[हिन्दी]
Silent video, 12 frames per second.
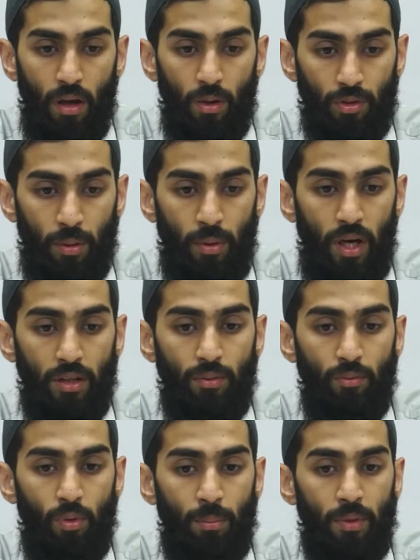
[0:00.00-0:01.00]
उसके बाद
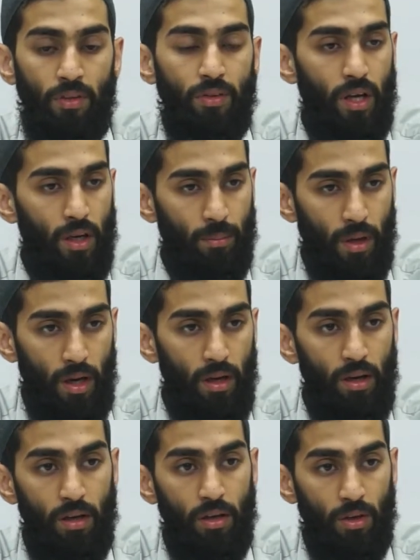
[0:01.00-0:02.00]
वो अपना सारा माल
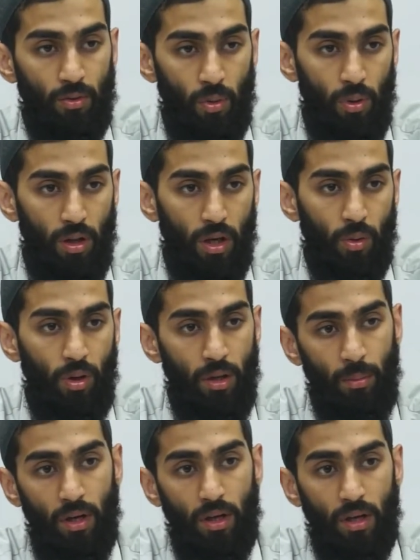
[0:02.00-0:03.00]
रसोल्ला को
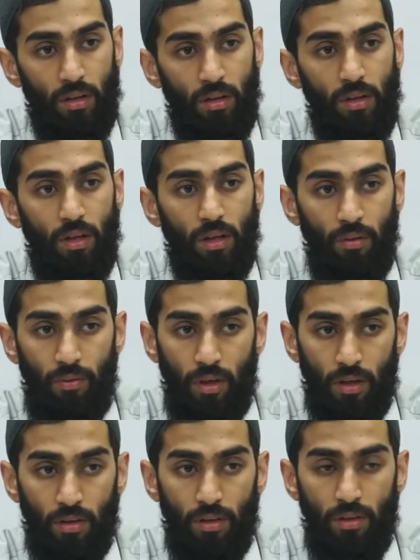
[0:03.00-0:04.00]
हिबा कर देती हैं गिफ्ट
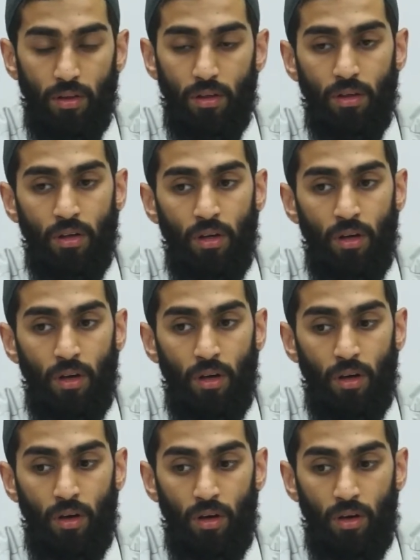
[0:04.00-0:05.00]
कर देती हैं
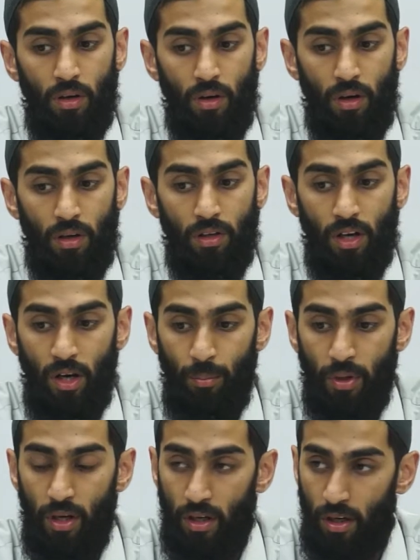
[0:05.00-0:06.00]
और यहाँ
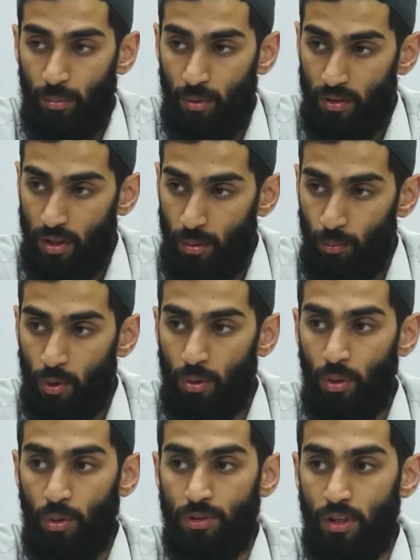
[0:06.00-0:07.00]
पे आके हमने थीम को
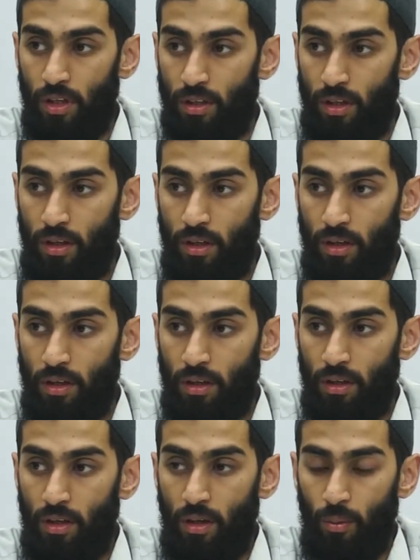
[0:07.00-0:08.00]
क्लोज किया था
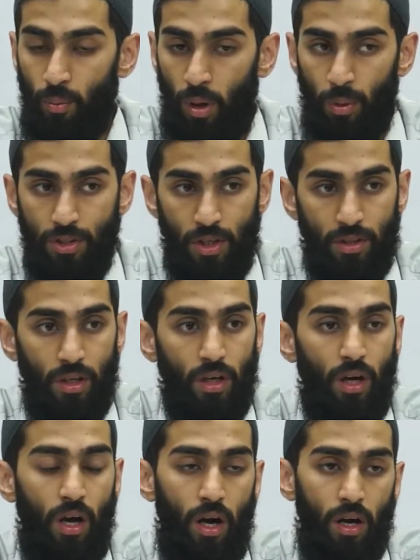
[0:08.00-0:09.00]
वा वजादा
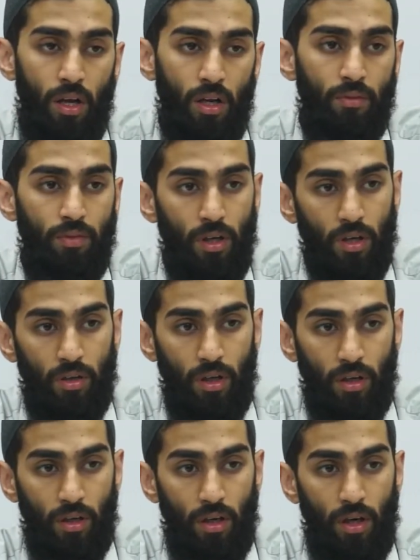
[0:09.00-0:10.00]
का आयलन फना
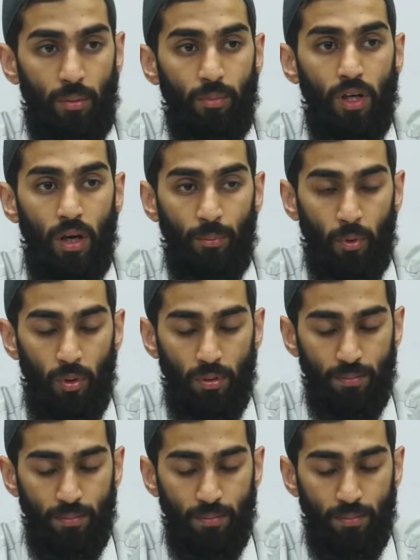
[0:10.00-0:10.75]
कि हमने आपको